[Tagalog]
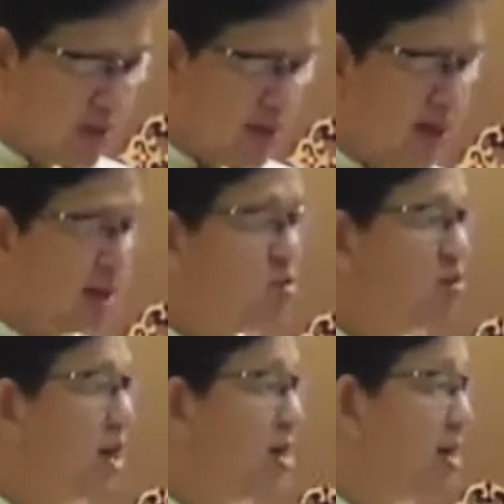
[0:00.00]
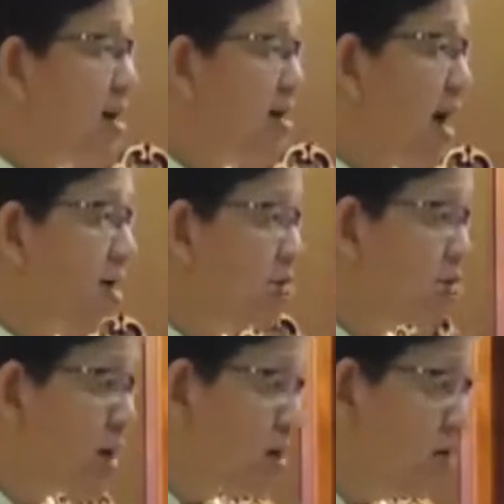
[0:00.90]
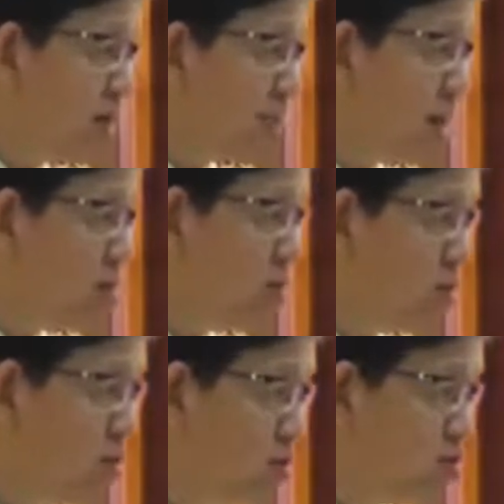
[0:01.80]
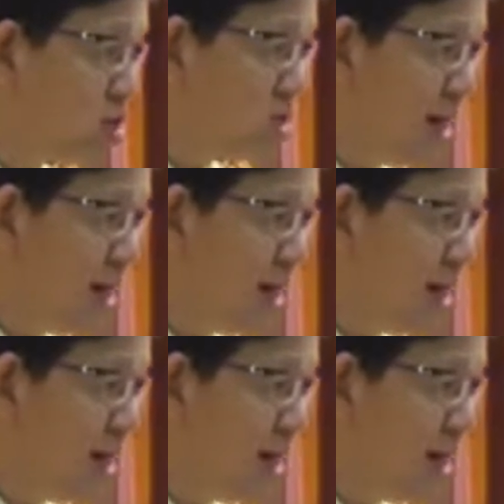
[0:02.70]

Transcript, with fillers: Ang una niyang nahanduraw, kay balumog unsa,